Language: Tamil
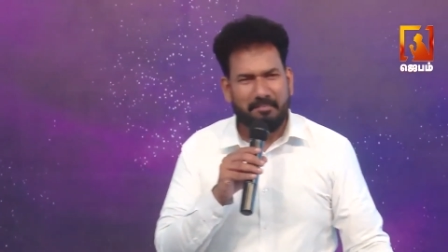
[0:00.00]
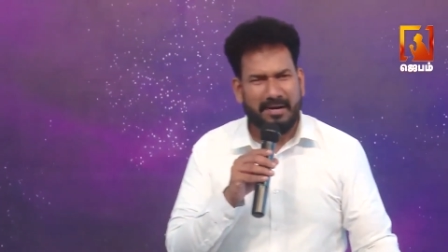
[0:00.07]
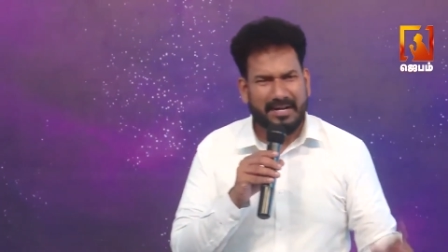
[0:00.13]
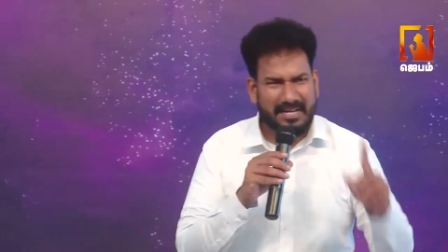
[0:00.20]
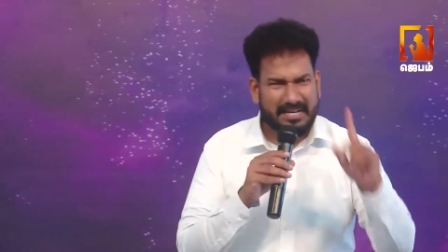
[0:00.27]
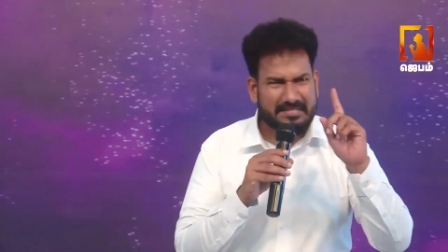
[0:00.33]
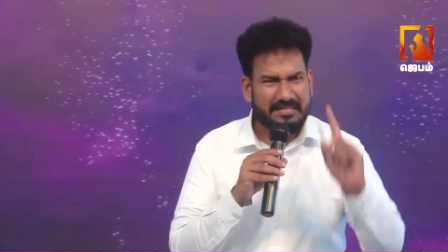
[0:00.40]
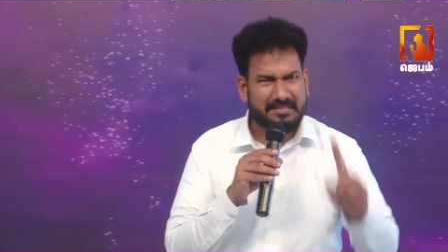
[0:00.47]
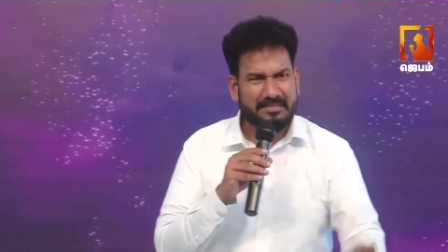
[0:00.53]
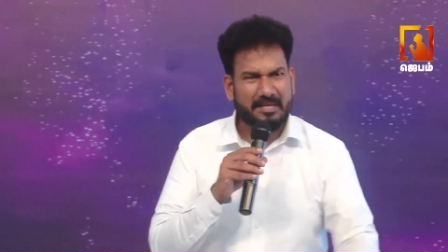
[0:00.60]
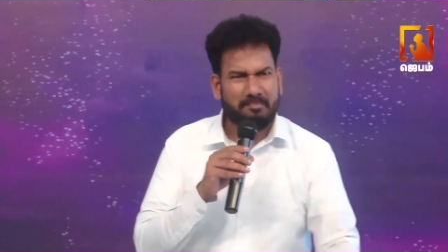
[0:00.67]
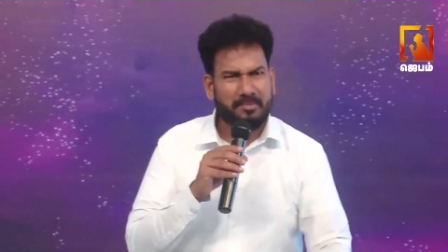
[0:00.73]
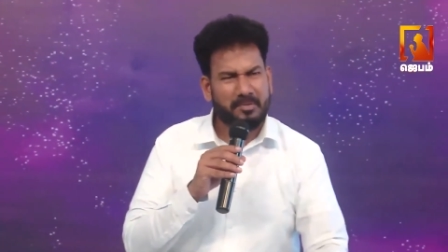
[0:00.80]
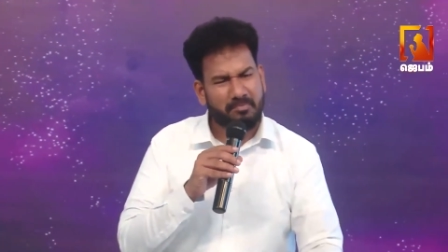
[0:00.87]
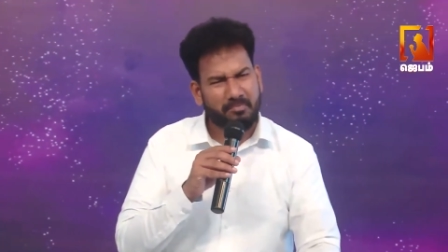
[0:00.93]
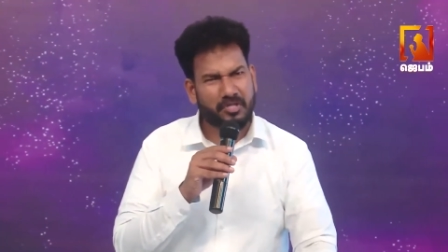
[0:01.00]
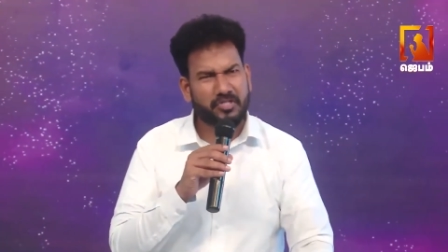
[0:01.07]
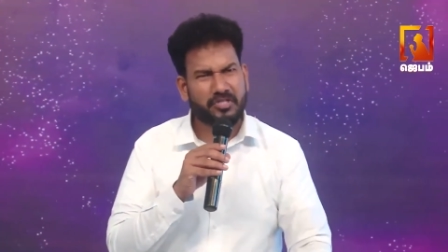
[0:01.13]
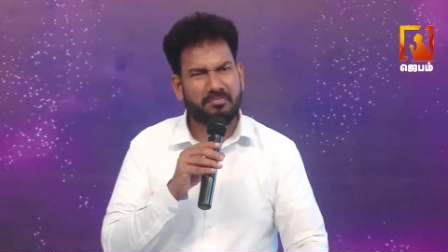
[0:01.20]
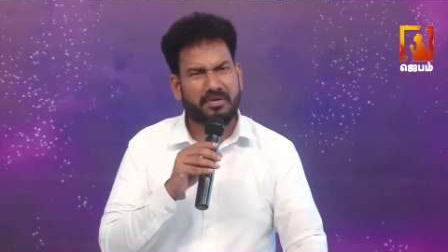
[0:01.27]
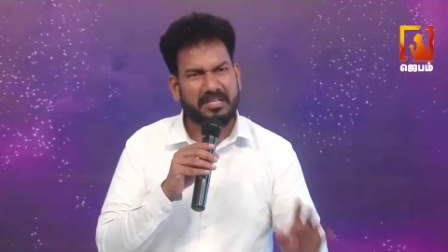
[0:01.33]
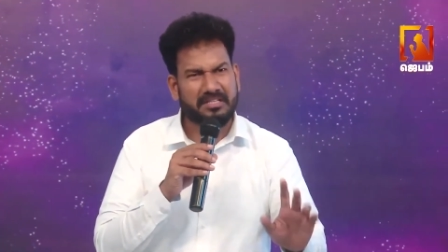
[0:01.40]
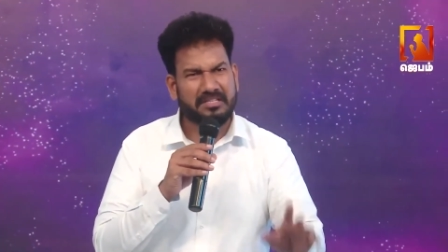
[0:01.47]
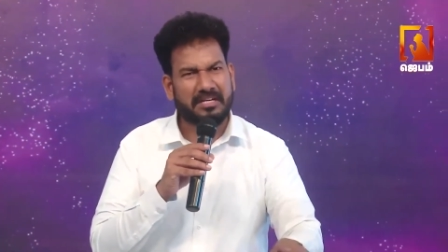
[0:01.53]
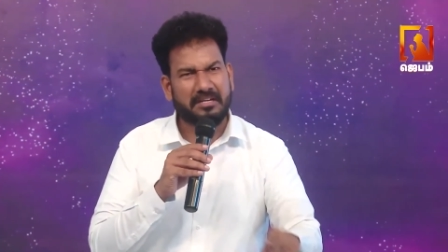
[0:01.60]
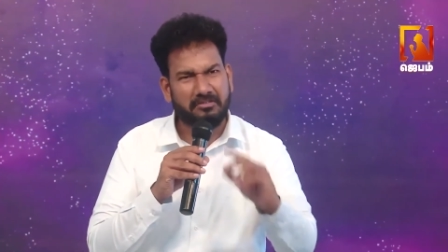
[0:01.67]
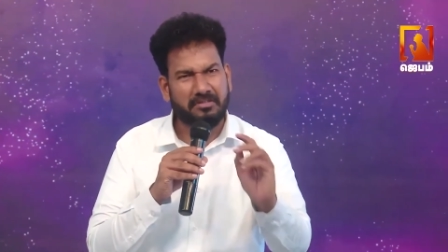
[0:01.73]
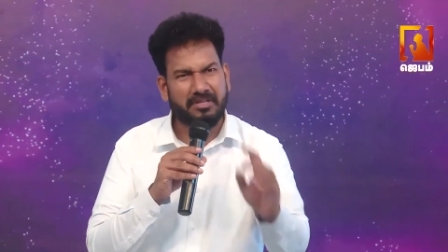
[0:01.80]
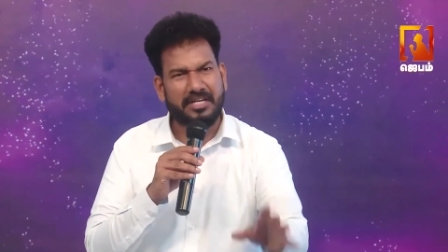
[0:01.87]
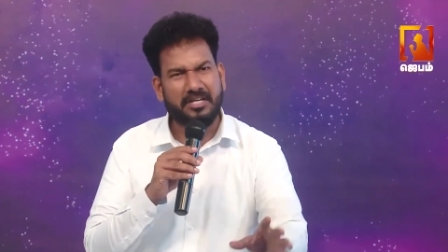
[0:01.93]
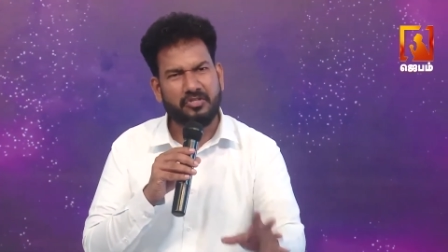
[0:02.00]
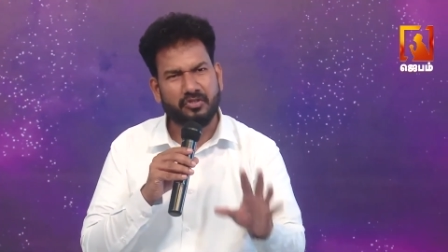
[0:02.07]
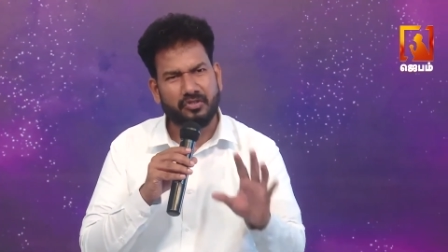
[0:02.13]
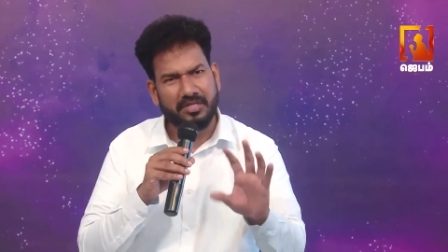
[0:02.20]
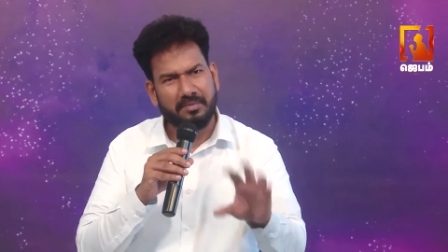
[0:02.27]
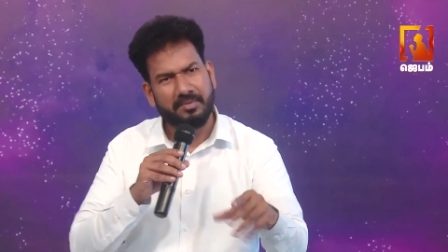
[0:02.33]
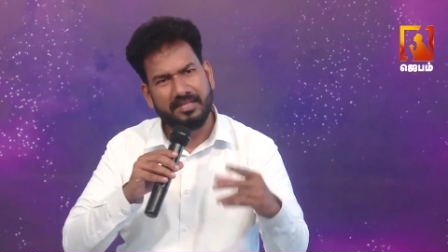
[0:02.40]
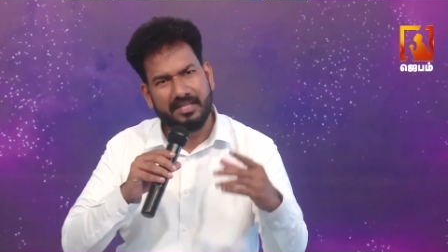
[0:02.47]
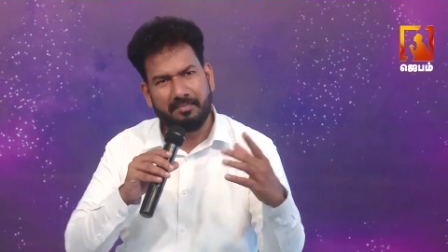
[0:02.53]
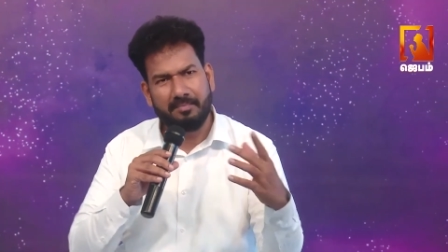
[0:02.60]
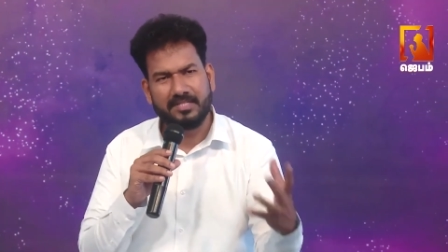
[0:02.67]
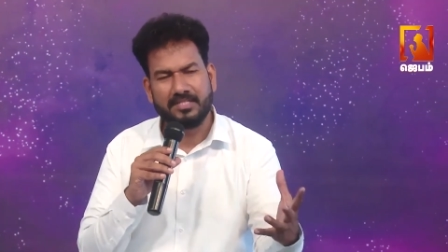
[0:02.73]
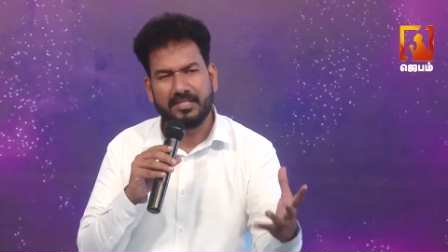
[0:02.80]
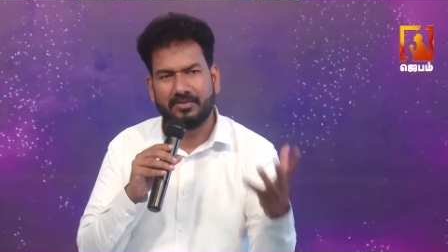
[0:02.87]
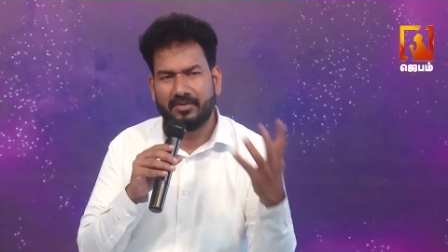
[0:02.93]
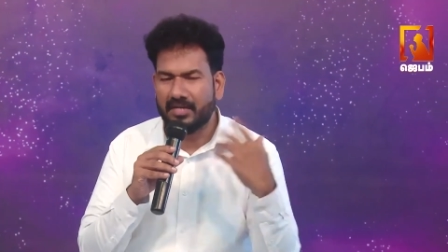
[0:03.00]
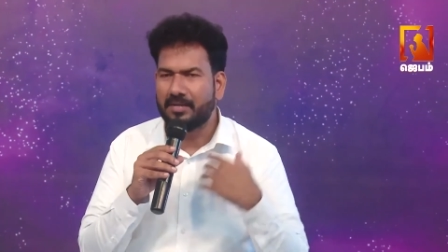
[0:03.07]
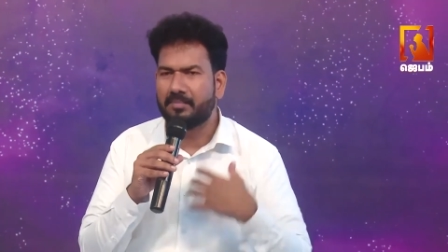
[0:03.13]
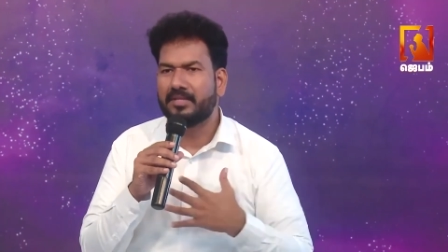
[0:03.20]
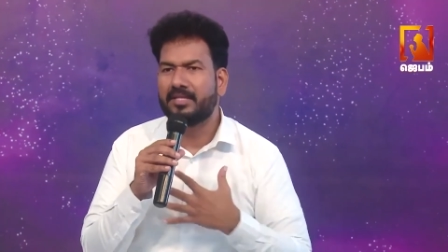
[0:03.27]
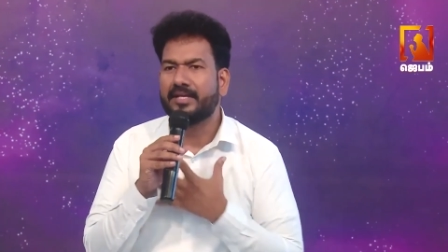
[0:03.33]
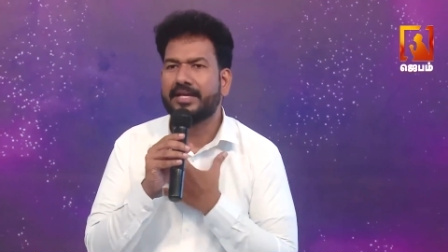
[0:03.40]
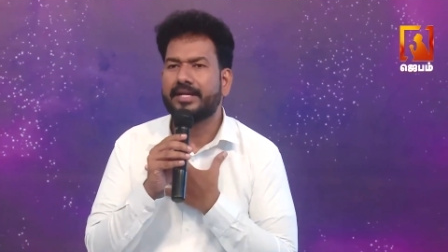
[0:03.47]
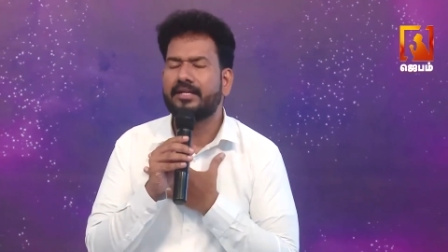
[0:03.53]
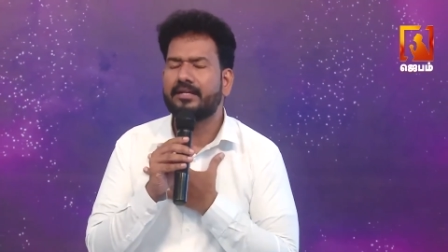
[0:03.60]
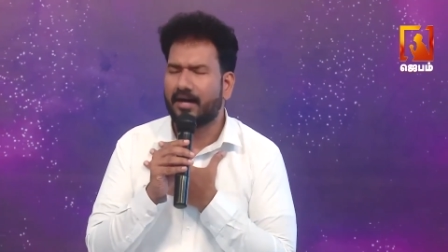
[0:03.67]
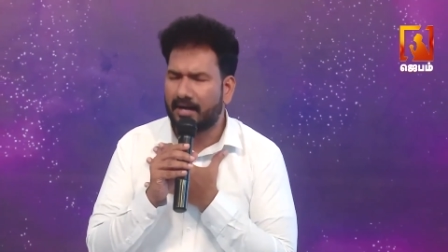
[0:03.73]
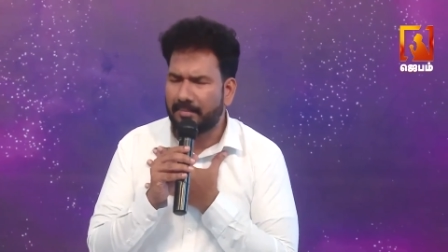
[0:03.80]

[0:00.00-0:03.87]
பணாச தப்பு மோசமானது கெடுத்துரும் அழிச்சிரும் இப்படி தான் பிரசங்கம் வரும் இப்படி தான் கேட்டுட்டு